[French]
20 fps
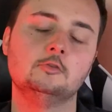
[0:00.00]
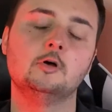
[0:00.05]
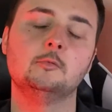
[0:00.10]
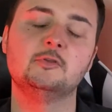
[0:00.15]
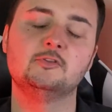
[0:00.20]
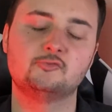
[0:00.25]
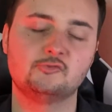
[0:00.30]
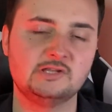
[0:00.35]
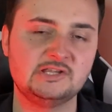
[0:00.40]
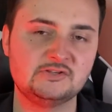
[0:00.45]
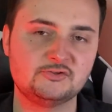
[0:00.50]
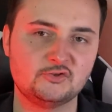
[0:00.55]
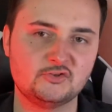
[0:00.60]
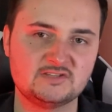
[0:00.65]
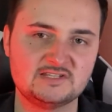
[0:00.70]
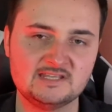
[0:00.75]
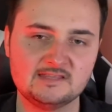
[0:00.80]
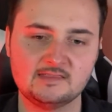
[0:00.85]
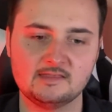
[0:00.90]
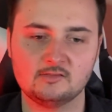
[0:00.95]
Non, mais tu lis ce
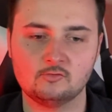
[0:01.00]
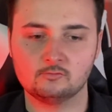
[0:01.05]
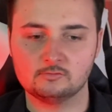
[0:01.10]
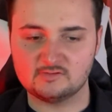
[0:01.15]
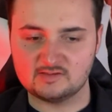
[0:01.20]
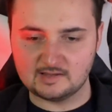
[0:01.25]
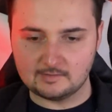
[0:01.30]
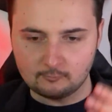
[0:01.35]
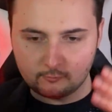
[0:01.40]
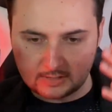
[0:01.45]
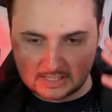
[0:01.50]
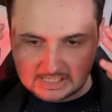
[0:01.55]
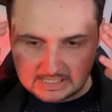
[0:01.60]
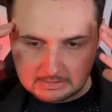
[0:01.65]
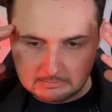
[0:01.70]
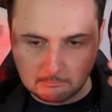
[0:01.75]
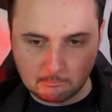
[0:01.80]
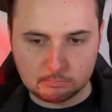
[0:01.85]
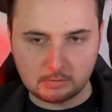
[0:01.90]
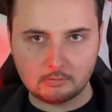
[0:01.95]
site et ton cerveau,
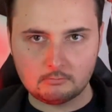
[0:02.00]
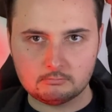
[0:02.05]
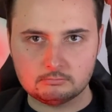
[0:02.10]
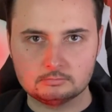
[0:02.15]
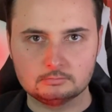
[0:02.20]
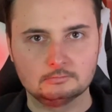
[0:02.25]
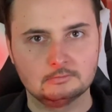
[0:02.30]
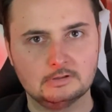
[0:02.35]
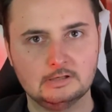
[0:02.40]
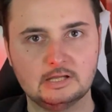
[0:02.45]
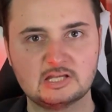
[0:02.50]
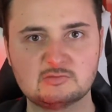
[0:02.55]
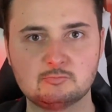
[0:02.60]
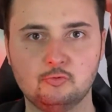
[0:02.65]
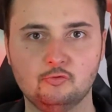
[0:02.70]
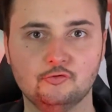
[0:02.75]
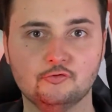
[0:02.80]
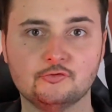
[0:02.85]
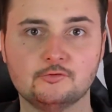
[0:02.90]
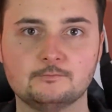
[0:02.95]
il, il
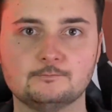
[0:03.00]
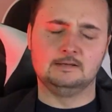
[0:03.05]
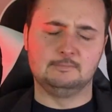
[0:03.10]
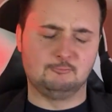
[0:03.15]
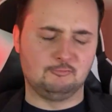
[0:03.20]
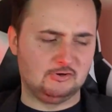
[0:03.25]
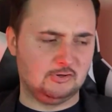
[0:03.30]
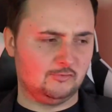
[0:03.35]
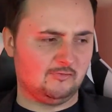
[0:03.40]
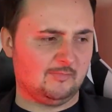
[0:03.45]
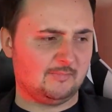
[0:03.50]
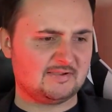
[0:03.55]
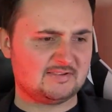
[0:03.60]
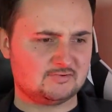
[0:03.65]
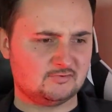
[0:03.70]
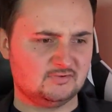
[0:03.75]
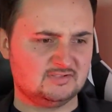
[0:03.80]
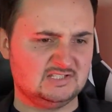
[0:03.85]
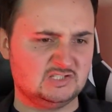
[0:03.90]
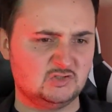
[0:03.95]
explose. Bon, alors on va
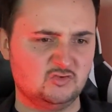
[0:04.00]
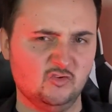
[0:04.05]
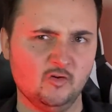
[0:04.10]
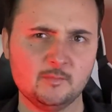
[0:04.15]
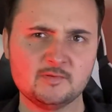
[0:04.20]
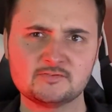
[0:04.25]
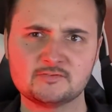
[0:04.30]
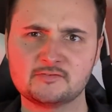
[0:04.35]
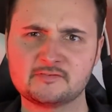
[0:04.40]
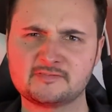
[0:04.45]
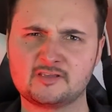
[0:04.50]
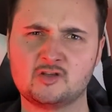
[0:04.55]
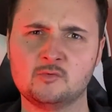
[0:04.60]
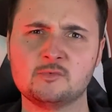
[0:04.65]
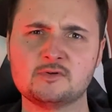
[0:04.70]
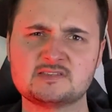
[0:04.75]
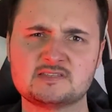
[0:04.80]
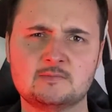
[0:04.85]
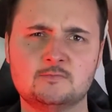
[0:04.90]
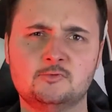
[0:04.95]
passer au site suivant parce que ça
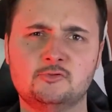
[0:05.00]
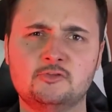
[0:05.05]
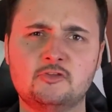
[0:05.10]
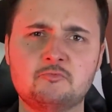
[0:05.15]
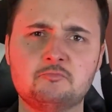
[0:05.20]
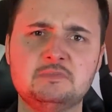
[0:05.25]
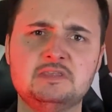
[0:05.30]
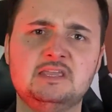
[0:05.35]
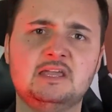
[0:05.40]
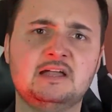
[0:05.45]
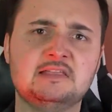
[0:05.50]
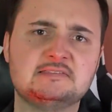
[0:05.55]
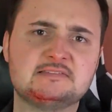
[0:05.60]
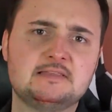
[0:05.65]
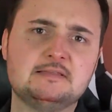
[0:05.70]
commence à me donner une migraine,